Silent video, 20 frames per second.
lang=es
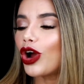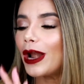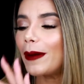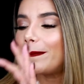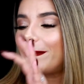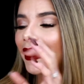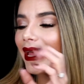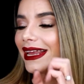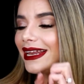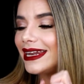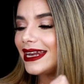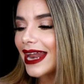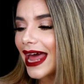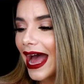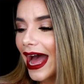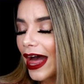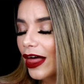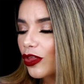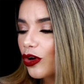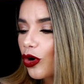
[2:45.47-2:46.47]
el
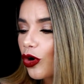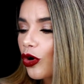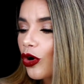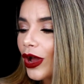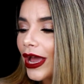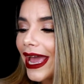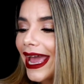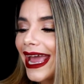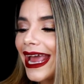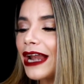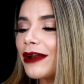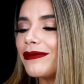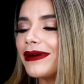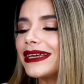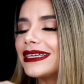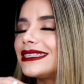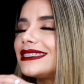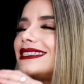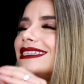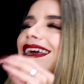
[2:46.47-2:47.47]
peinado, el
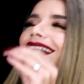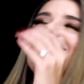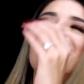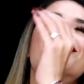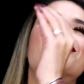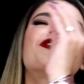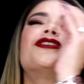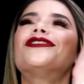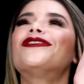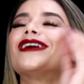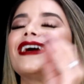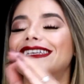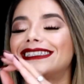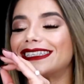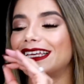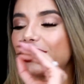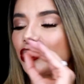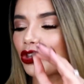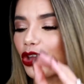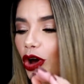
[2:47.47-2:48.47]
vestido... Ah, no, no, es
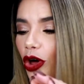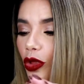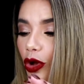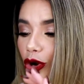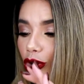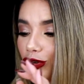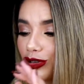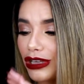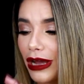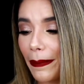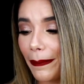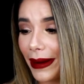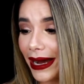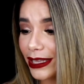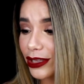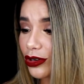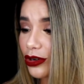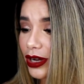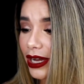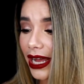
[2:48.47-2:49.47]
que todo, los
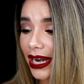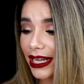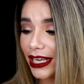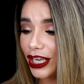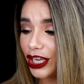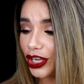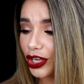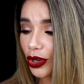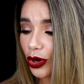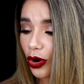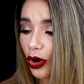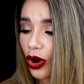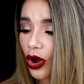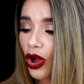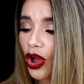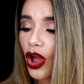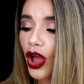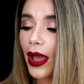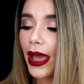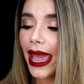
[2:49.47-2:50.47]
zapatos que
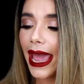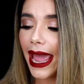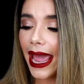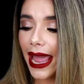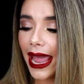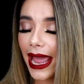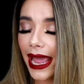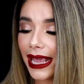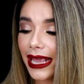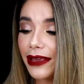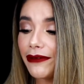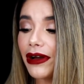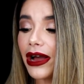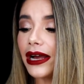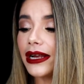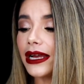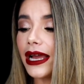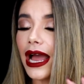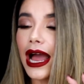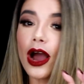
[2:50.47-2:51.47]
eligió... Eh,
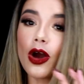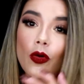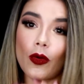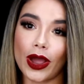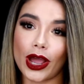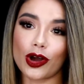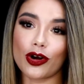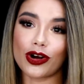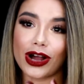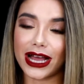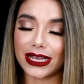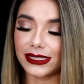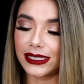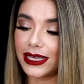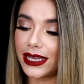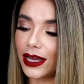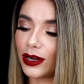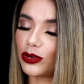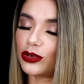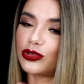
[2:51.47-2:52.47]
iban a juego
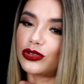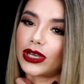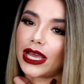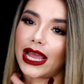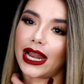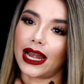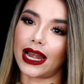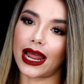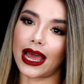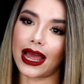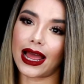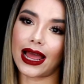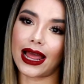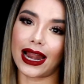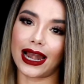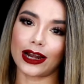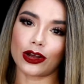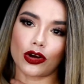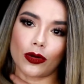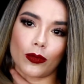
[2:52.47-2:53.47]
casi que con eh,
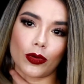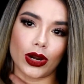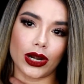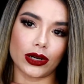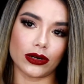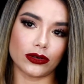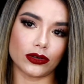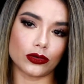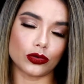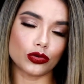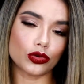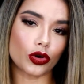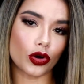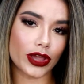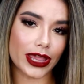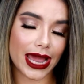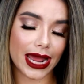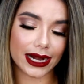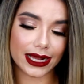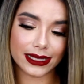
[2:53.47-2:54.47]
el, como un
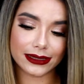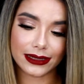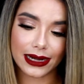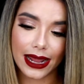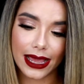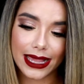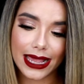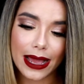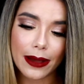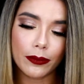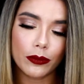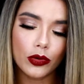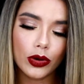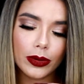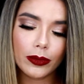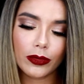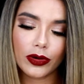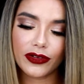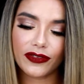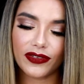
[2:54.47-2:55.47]
collar que traía
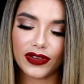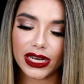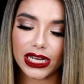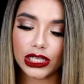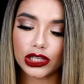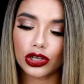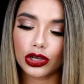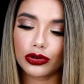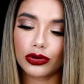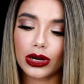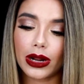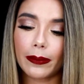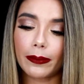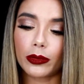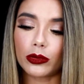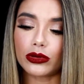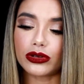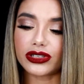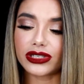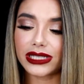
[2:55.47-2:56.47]
muy muy finito y una
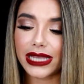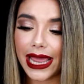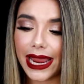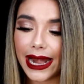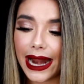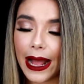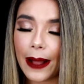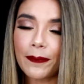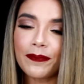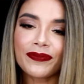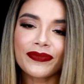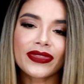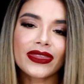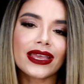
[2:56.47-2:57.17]
pulsera